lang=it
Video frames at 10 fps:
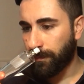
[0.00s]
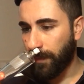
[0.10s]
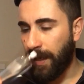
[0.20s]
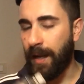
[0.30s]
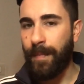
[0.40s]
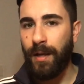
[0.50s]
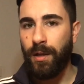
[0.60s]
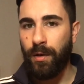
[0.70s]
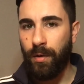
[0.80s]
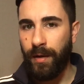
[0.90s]
e la
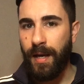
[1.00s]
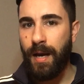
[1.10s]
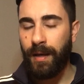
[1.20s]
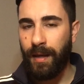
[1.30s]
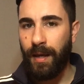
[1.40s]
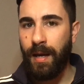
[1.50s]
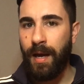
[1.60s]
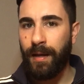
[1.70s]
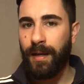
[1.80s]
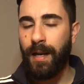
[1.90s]
magnolia, che
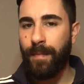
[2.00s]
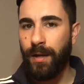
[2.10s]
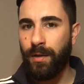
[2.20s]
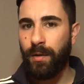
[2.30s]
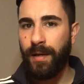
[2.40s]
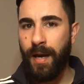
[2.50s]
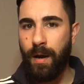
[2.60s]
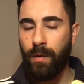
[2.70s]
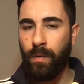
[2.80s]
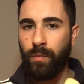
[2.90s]
anche la
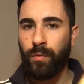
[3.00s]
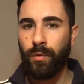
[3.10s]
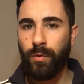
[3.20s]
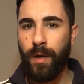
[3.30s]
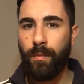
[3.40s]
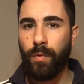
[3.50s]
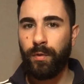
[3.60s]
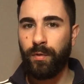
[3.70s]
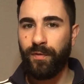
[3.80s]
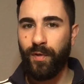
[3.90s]
magnolia ha un odore
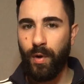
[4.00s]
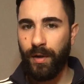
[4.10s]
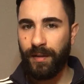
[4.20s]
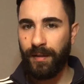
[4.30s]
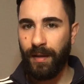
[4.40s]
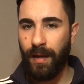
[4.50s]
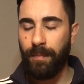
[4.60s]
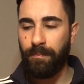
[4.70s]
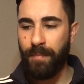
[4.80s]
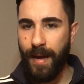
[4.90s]
molto
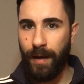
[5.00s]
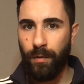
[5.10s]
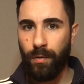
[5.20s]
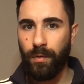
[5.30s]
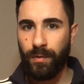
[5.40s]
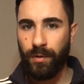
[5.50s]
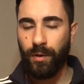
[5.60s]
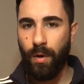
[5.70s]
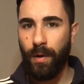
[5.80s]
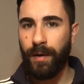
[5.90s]
forte, bello,
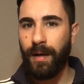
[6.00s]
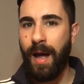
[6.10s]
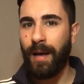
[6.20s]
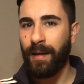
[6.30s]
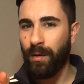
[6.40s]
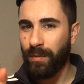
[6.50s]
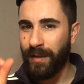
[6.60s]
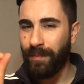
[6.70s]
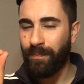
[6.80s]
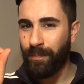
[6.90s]
strong, anche un
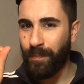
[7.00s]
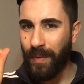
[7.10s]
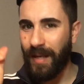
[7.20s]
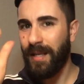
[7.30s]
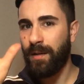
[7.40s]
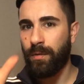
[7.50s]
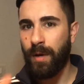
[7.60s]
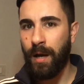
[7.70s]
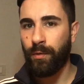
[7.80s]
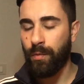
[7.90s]
pelino
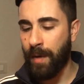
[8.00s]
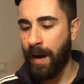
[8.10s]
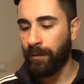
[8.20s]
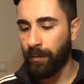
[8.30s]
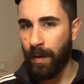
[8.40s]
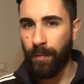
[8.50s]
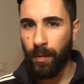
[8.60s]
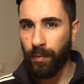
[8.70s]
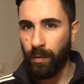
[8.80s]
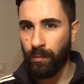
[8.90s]
agrumato, ma
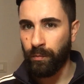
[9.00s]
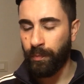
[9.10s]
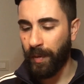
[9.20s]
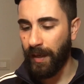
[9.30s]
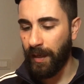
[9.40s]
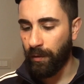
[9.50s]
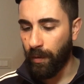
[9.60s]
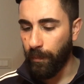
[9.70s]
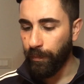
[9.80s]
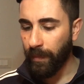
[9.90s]
proprio un
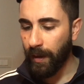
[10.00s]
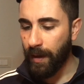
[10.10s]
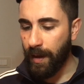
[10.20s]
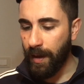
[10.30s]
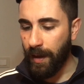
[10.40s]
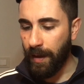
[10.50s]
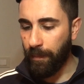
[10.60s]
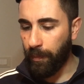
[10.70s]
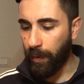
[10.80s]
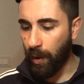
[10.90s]
pelino. E
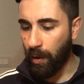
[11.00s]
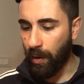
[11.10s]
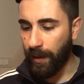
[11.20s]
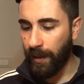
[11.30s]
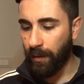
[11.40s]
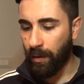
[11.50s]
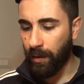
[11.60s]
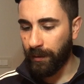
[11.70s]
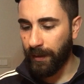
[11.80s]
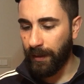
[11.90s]
poi le
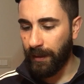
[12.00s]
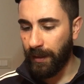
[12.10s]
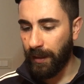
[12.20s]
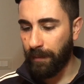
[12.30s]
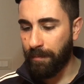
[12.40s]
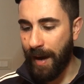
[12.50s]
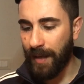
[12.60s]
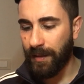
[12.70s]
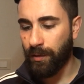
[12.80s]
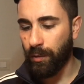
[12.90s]
note di
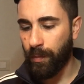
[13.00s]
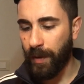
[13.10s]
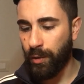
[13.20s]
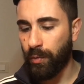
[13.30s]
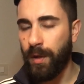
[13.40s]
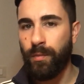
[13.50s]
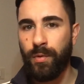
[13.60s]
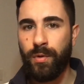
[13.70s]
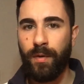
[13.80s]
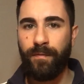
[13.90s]
base sono paciuli,
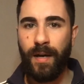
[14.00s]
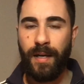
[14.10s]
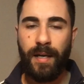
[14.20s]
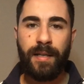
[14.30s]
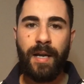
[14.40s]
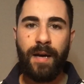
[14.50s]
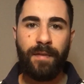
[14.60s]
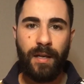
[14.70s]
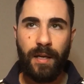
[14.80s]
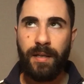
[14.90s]
muschio e vaniglia. La
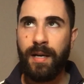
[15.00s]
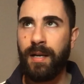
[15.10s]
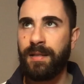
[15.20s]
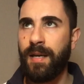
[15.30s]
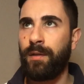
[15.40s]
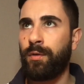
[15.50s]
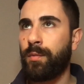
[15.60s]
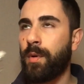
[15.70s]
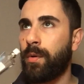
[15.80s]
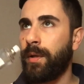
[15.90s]
vaniglia la
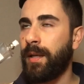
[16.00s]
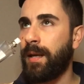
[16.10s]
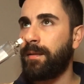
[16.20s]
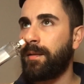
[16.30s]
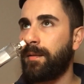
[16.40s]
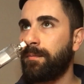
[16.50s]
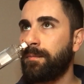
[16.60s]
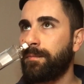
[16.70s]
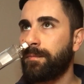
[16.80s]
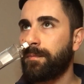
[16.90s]
sento poco e niente.
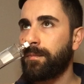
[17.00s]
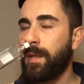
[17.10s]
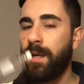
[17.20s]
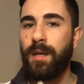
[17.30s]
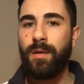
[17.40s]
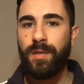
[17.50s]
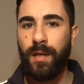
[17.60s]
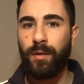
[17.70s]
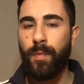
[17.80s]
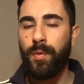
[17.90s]
Io
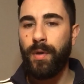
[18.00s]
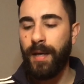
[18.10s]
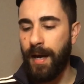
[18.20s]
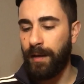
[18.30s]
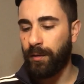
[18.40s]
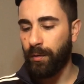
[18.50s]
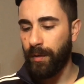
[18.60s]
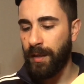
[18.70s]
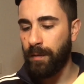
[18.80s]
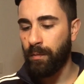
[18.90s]
sento più che
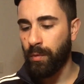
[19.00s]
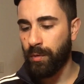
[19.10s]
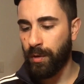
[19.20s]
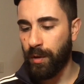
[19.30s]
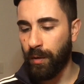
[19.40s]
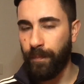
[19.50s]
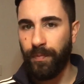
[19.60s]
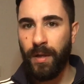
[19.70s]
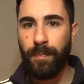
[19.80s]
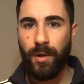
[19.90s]
altro il muschio,
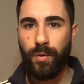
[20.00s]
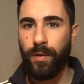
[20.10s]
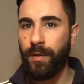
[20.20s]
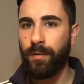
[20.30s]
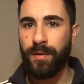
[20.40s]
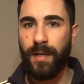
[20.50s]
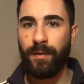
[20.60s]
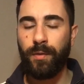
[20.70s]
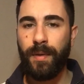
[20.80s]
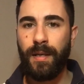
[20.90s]
il paciuli non lo
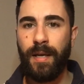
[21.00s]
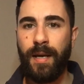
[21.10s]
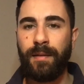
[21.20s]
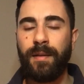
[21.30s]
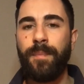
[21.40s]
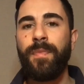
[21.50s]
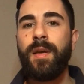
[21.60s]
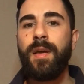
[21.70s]
sento per niente